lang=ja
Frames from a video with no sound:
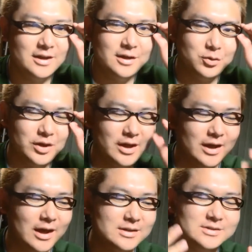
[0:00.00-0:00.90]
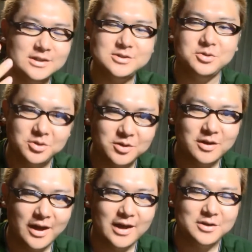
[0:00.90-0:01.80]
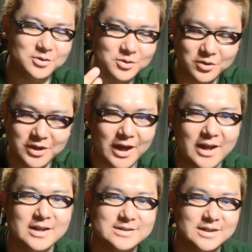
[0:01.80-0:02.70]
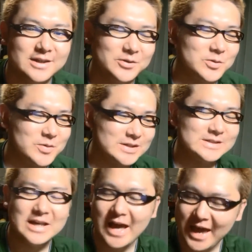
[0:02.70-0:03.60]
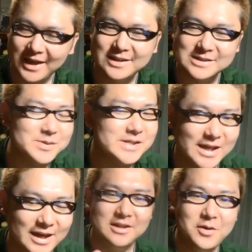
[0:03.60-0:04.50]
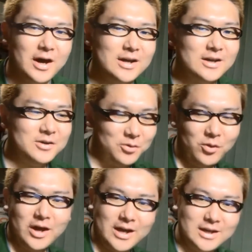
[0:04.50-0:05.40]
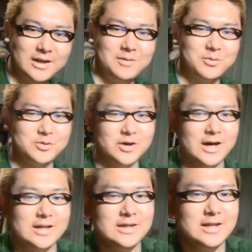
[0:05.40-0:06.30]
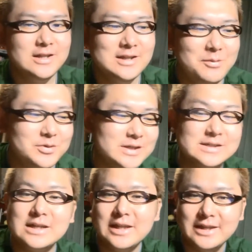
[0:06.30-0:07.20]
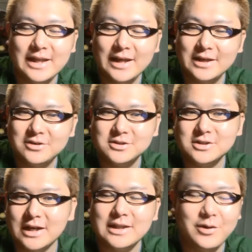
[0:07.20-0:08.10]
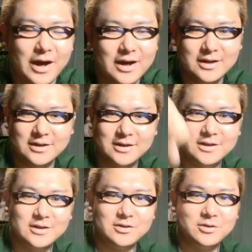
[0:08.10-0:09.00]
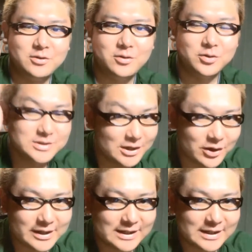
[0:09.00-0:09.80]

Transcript: えっとね、滑舌よく、はい、ゆっくり話していきたいと思います。はい。すいませんね。では、今回、え僕が勝手にインタビューさせていただく方は、こちらの方で